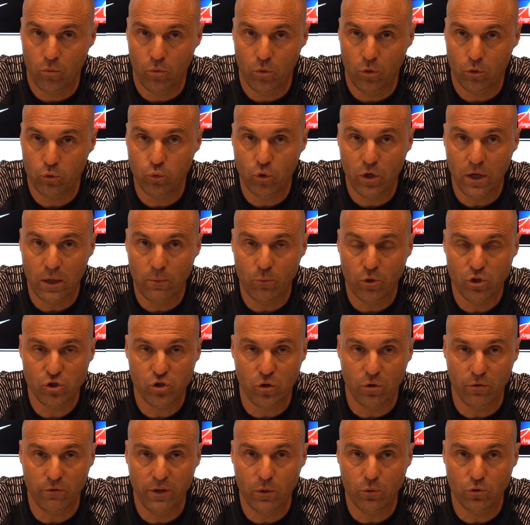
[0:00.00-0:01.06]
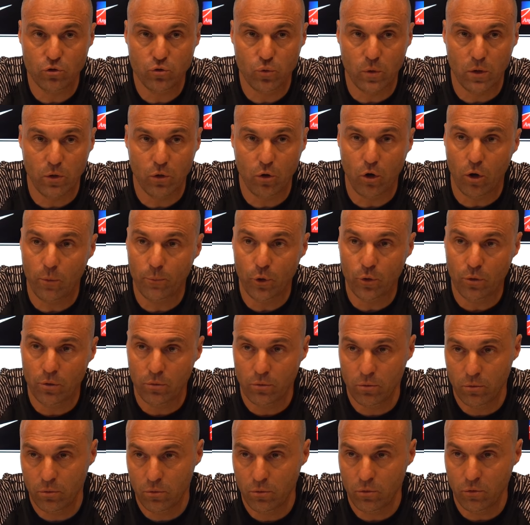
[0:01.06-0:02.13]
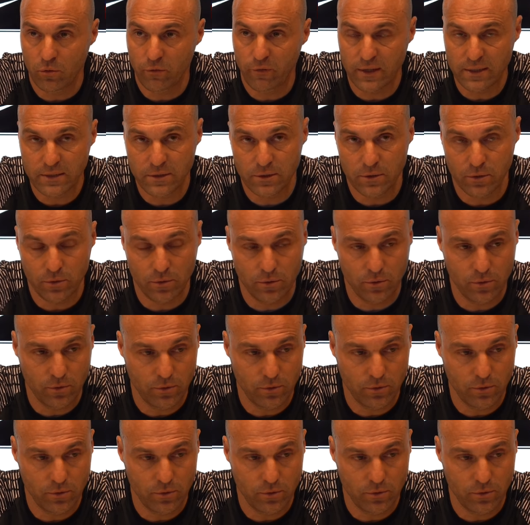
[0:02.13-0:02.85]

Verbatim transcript: En tout cas, moi j'ai envie qu'on soit encore mieux, qu'on fasse...